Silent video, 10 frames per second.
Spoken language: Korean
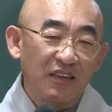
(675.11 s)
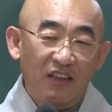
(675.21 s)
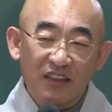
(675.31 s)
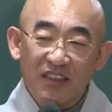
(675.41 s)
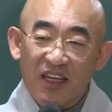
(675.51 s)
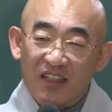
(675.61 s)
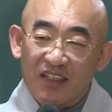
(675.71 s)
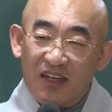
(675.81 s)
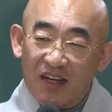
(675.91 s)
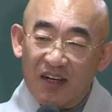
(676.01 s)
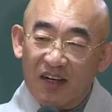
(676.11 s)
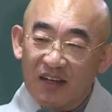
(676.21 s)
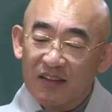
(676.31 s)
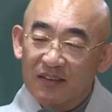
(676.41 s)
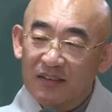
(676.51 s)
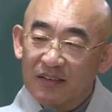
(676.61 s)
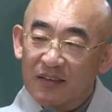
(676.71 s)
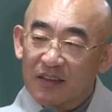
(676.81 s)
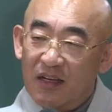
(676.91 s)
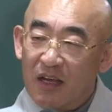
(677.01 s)
어린애기가
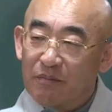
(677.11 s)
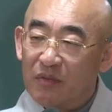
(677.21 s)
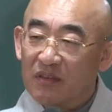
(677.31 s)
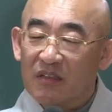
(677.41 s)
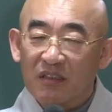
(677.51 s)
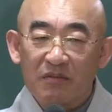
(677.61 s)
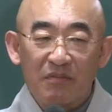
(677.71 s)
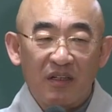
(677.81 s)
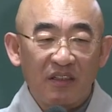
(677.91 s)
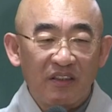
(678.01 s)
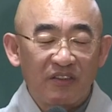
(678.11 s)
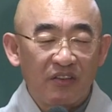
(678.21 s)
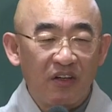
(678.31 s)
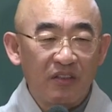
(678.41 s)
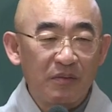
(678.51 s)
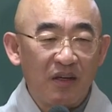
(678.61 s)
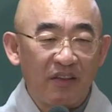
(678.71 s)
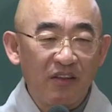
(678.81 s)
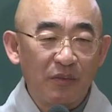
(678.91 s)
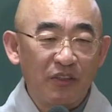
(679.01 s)
한 번 걸음마를 해서 걸음을
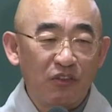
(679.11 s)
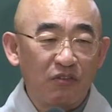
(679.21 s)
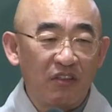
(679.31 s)
안 넘어지고